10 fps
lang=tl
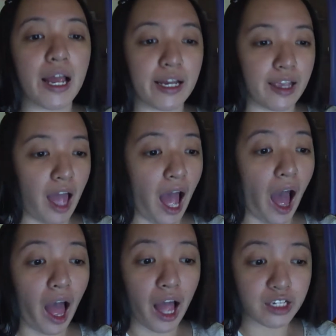Kaya,
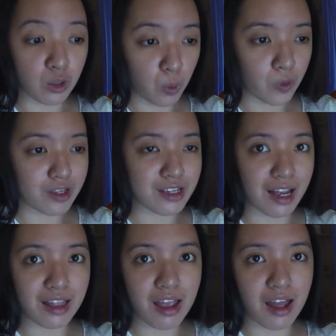ayun,
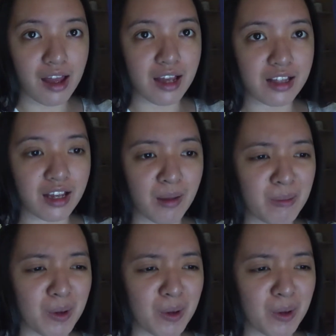sana hindi kami